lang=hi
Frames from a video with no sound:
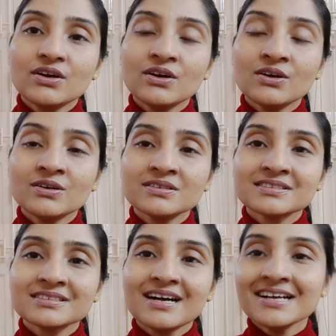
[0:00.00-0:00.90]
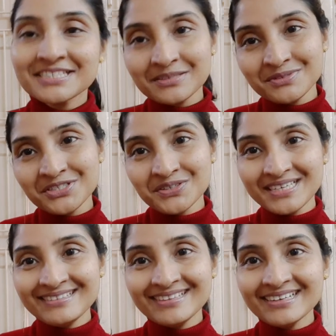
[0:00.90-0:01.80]
और आज की वीडियो
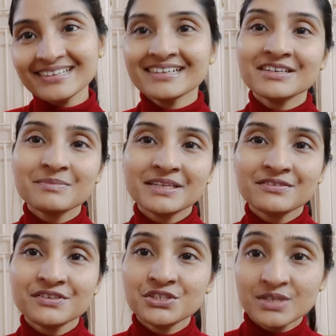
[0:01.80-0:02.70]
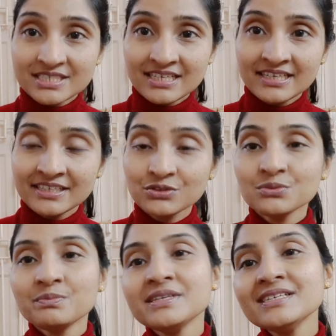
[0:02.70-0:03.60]
यहीं तक अगर मेरी वीडियो अच्छा लगे तो
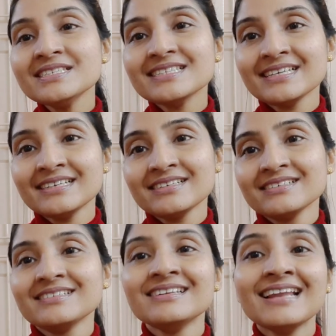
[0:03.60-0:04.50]
प्लीज़ एक